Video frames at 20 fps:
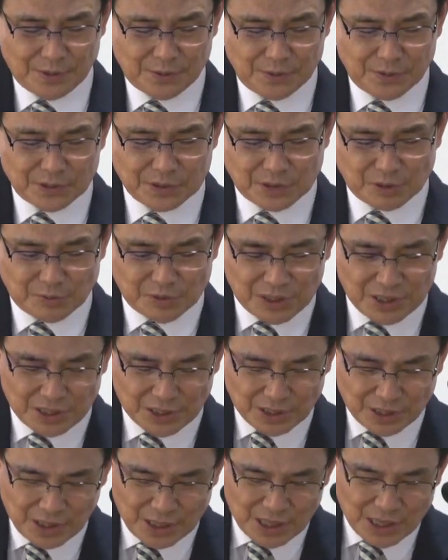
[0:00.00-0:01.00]
그렇기
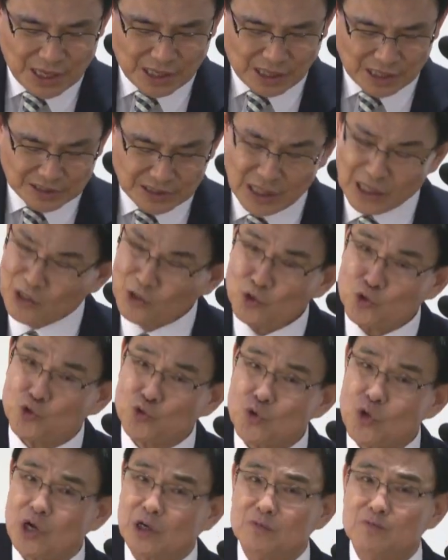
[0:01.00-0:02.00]
때문에 가장
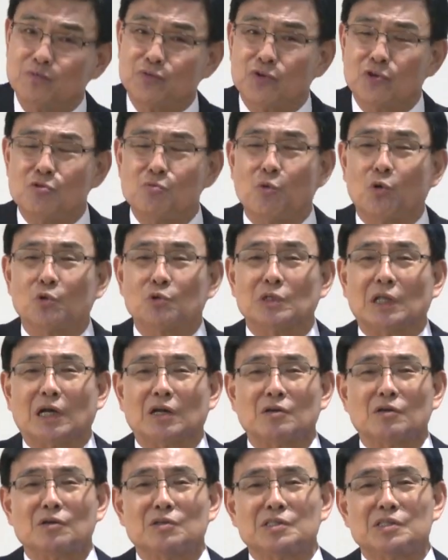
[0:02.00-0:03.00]
중요한 분을
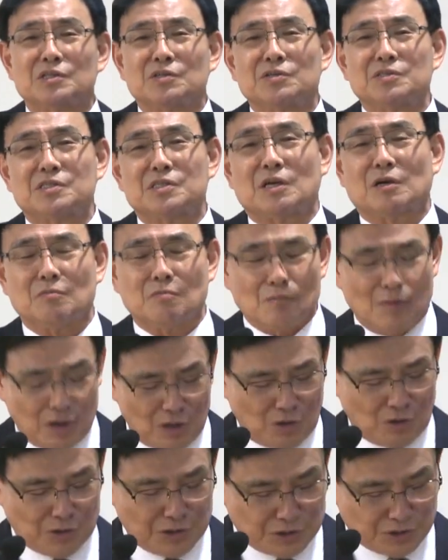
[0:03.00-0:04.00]
모른다는 건 이건
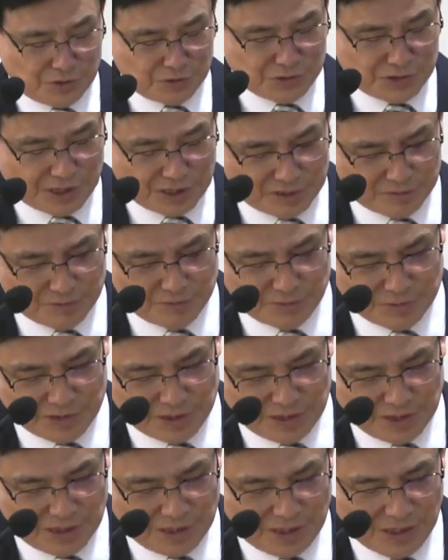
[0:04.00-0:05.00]
정말 어리석은
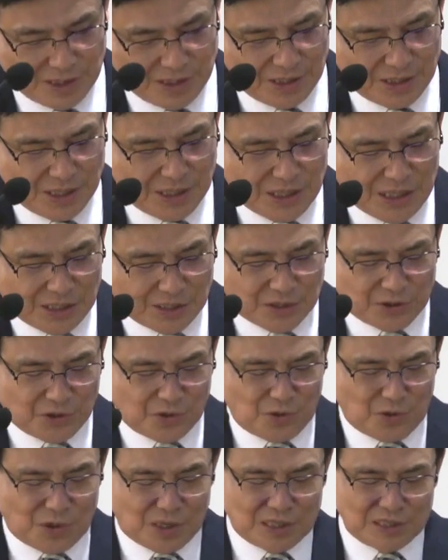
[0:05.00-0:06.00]
사람입니다.
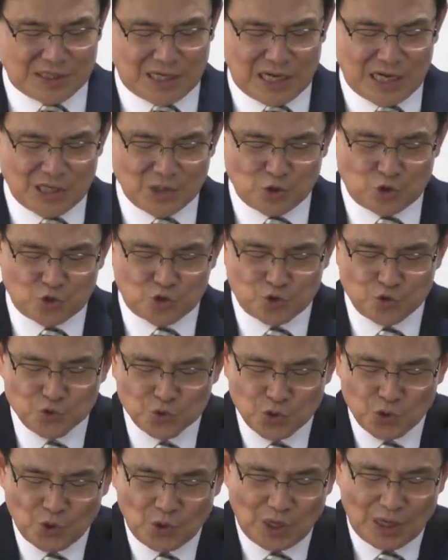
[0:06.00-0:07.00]
그리고 가장
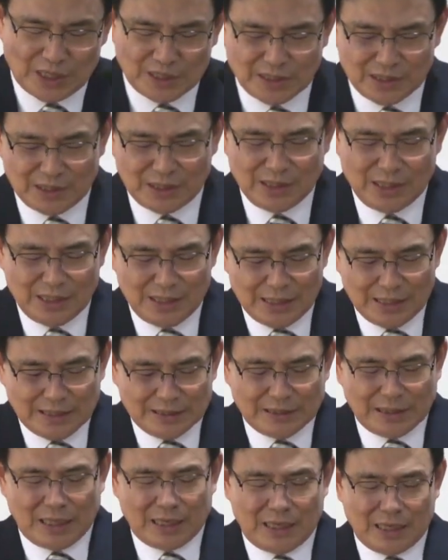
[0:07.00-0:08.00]
중요한
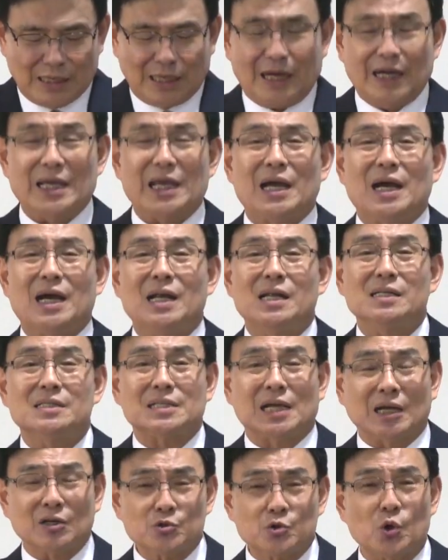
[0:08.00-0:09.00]
내가 가야 할
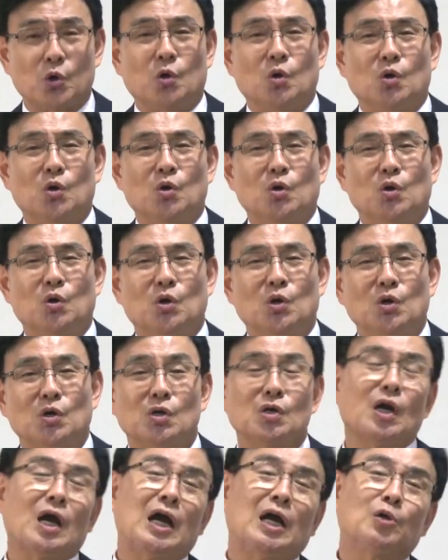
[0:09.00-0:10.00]
장소,
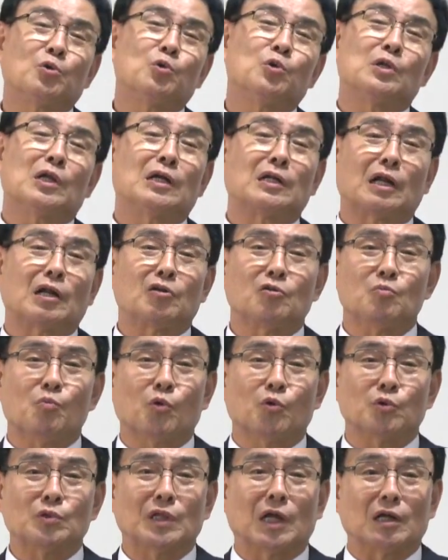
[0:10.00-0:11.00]
그 하늘나라를
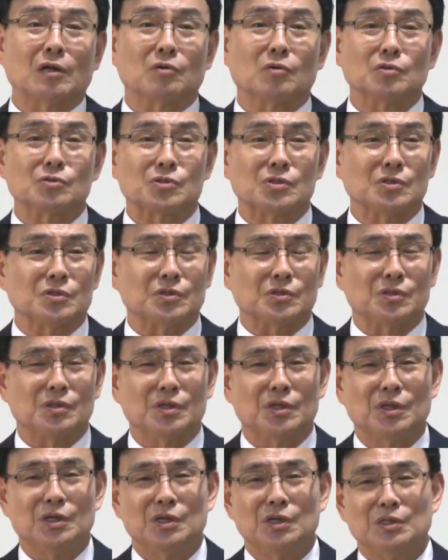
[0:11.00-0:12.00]
모른다는 것은
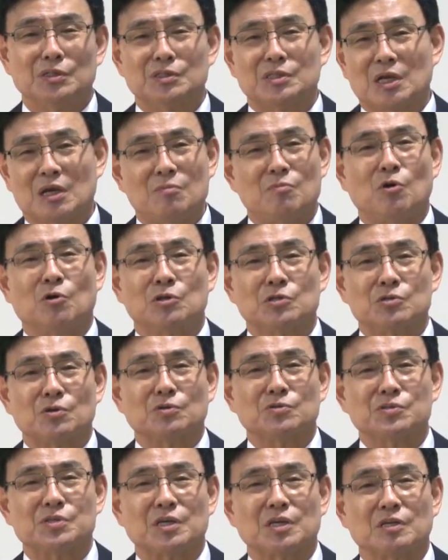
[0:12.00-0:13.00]
참
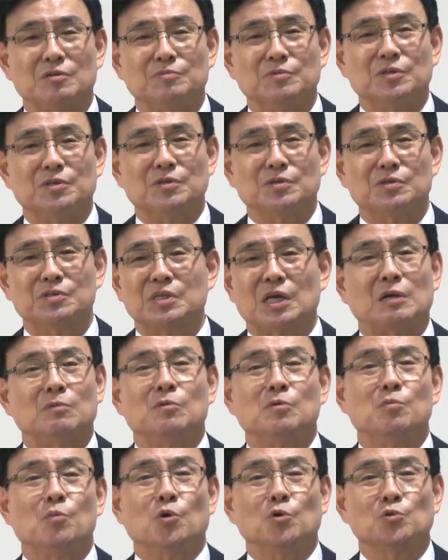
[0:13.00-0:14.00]
어리석은 사람이에요. 그
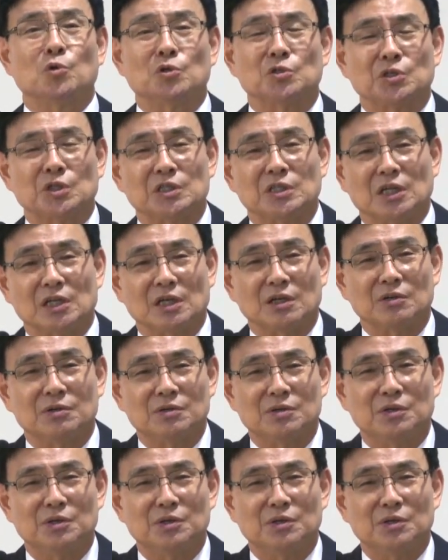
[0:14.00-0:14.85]
사람은 모두 어떻게 되나요?